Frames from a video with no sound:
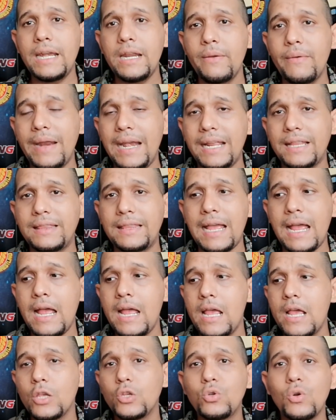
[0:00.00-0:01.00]
nivel está,
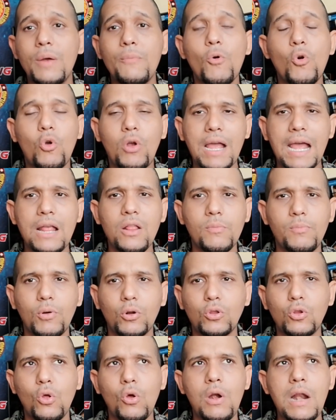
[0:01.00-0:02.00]
yo he buscado por
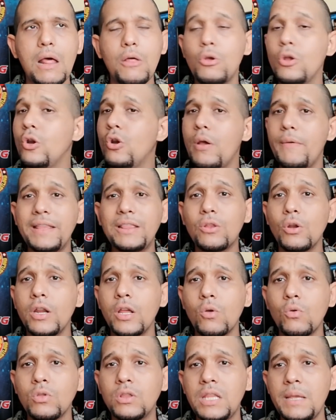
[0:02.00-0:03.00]
todos lados y no he visto
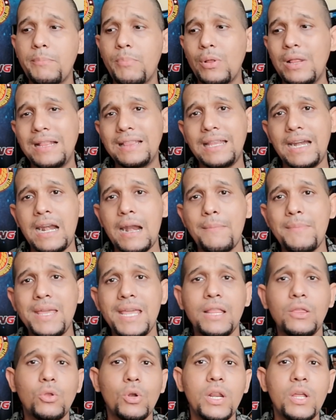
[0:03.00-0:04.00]
ningún tipo de
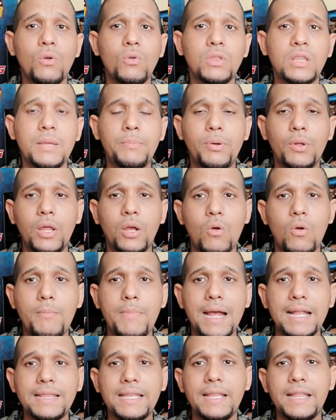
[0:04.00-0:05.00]
entrenamiento, ningún tipo de
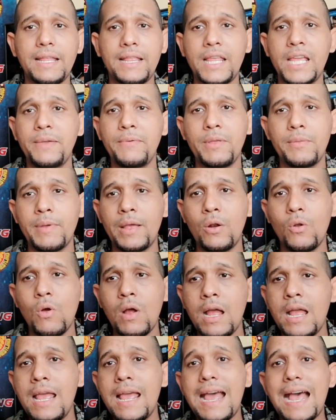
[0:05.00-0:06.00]
combate de David
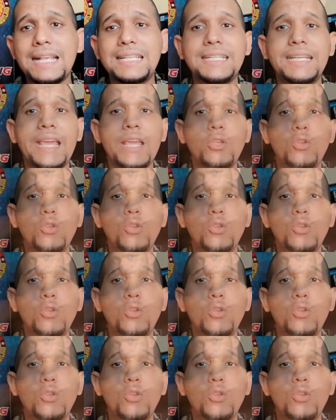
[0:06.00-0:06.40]
Benoit, así que